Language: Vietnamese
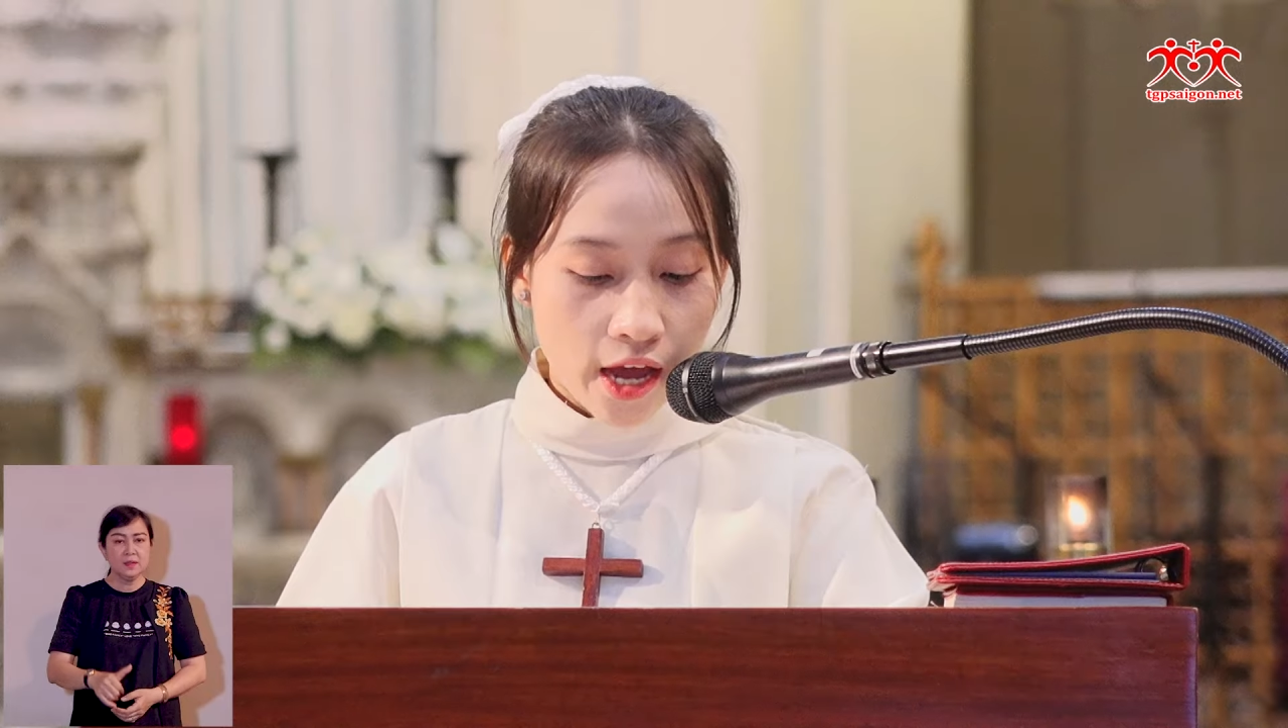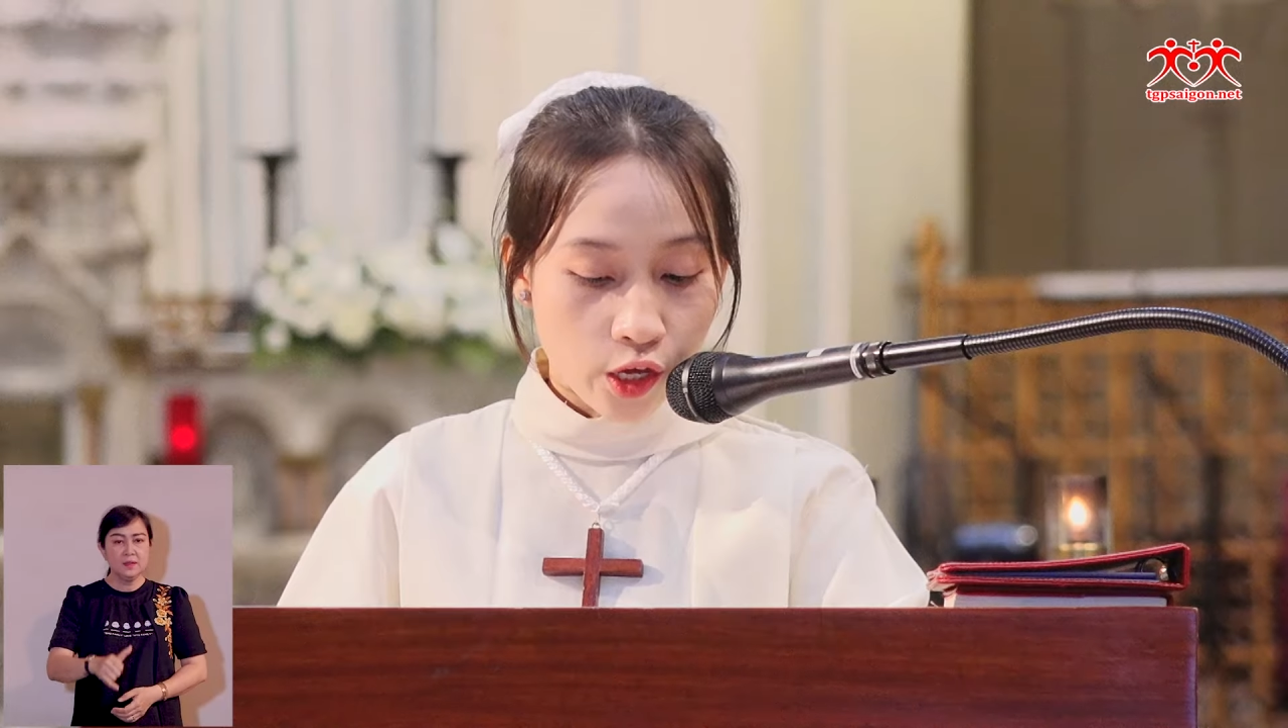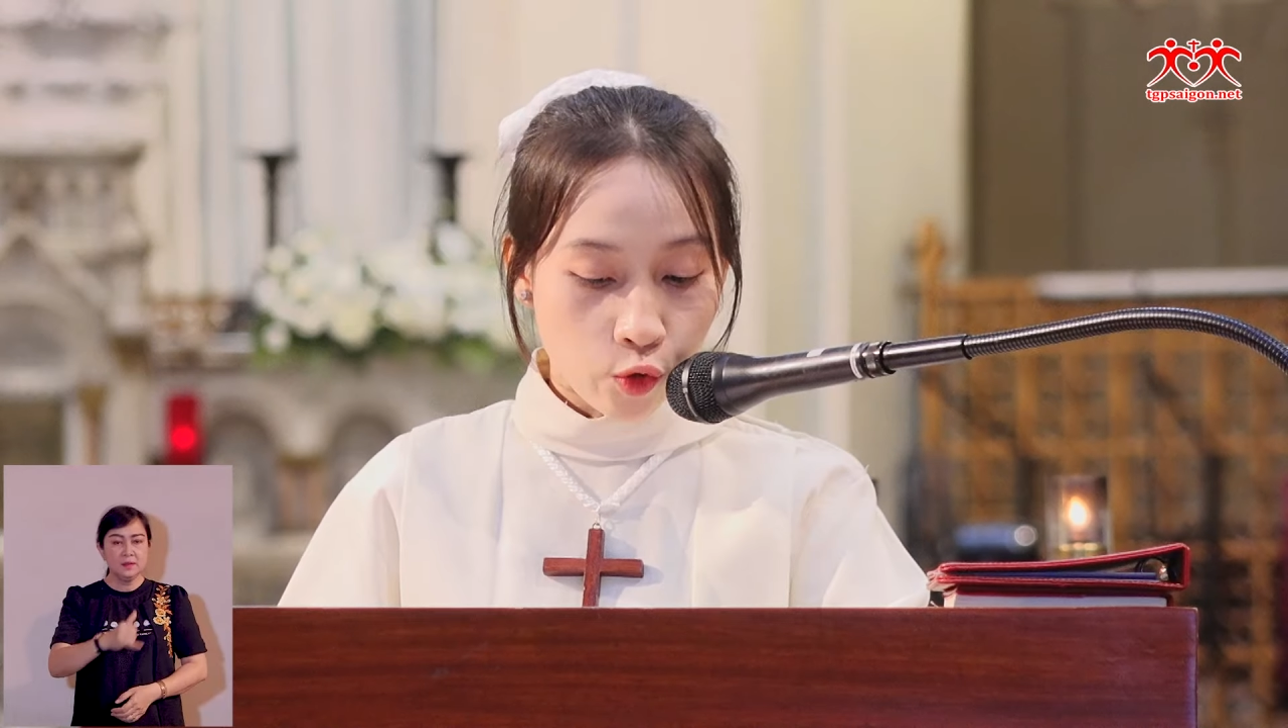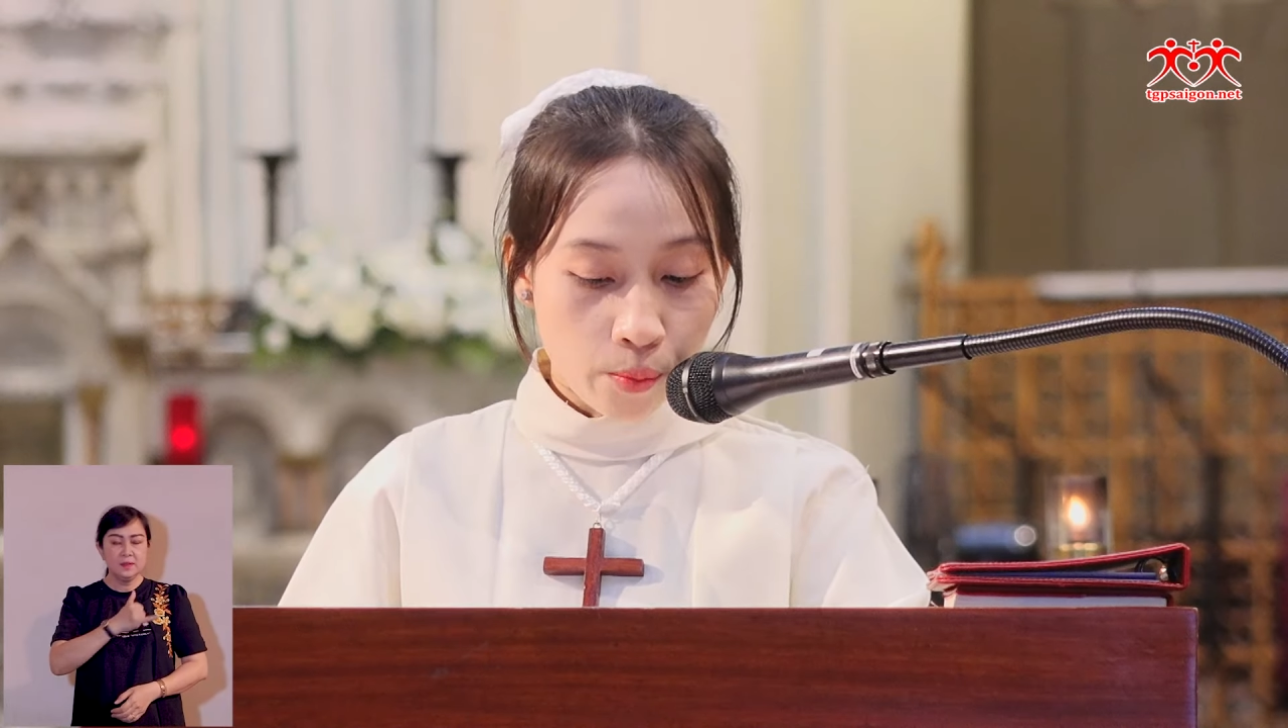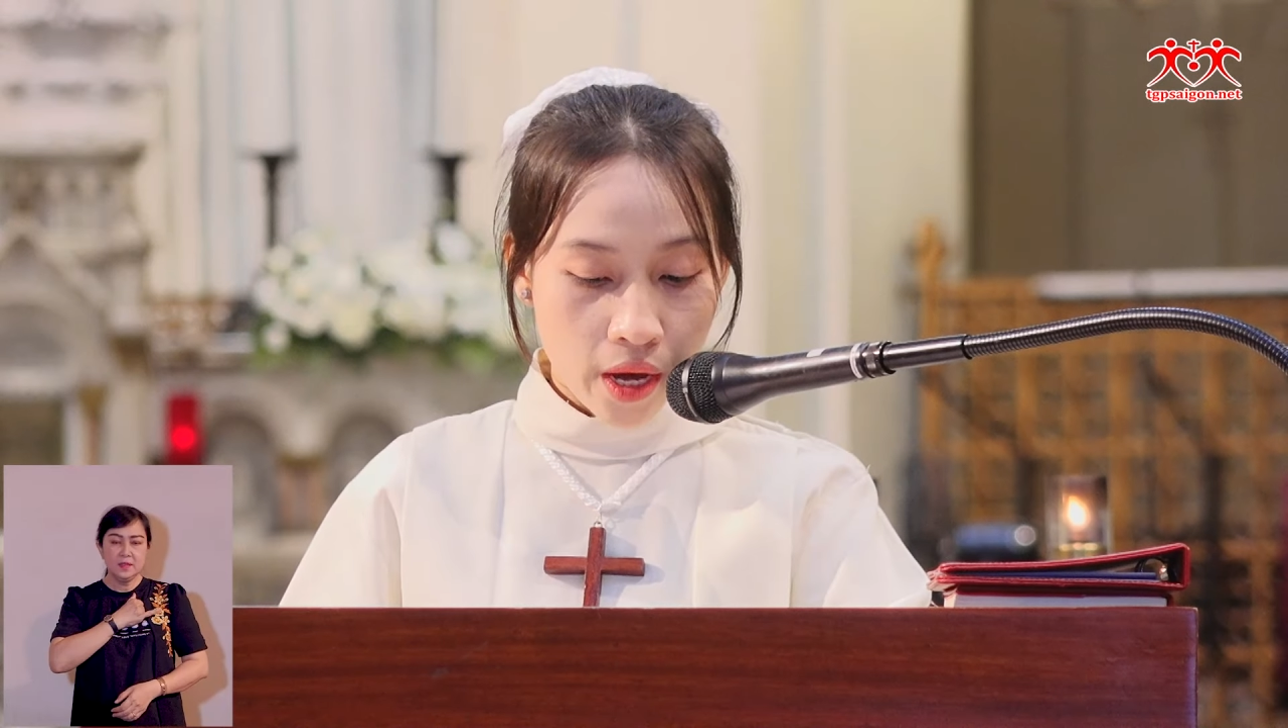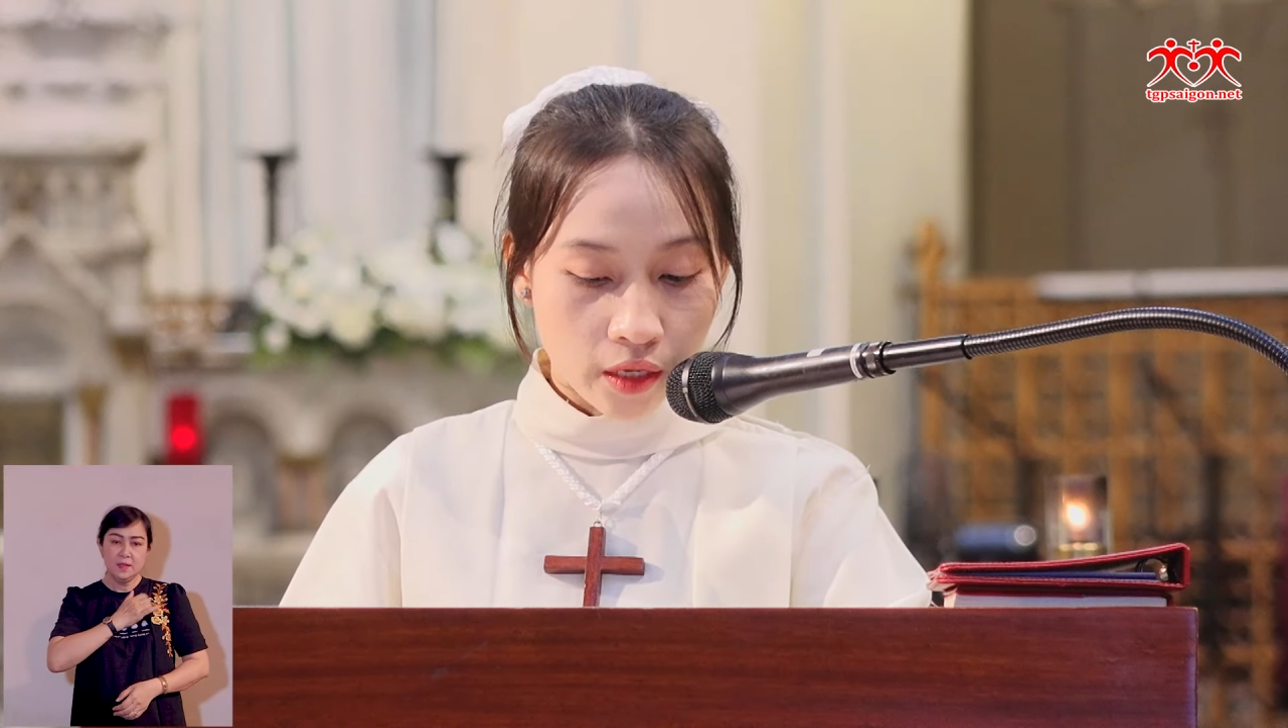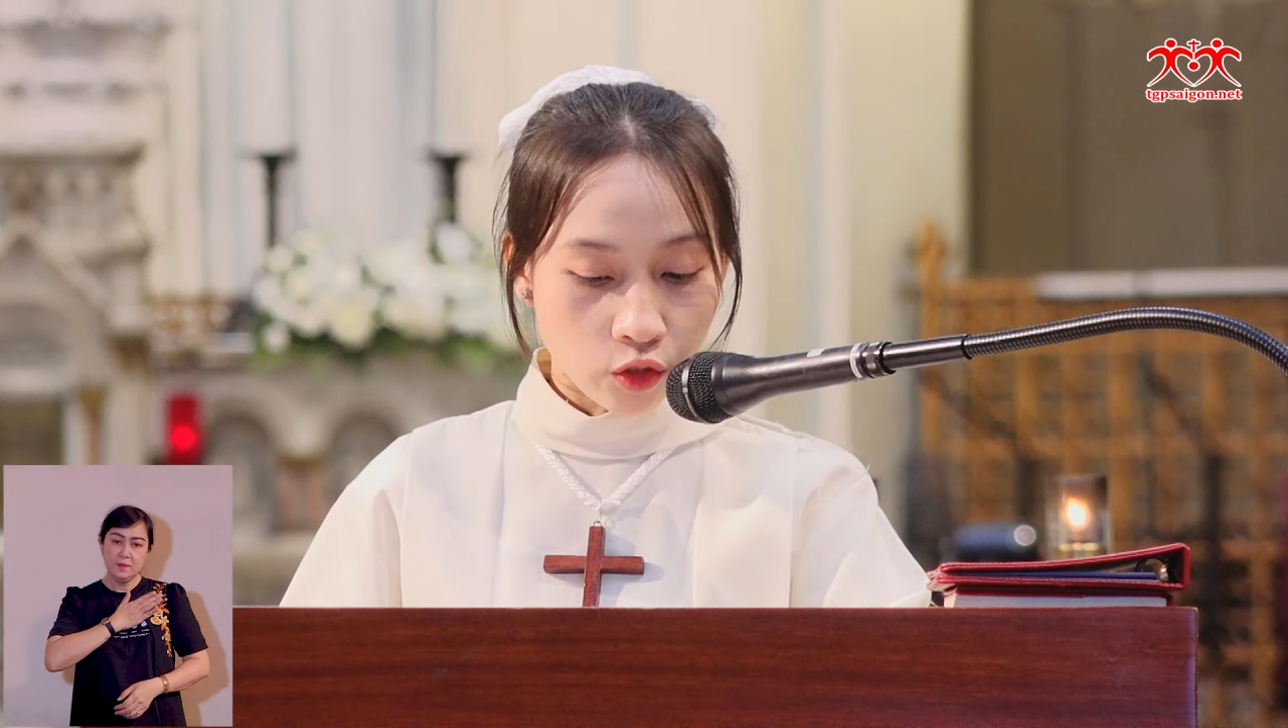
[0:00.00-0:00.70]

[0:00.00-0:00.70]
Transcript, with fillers: yêu mến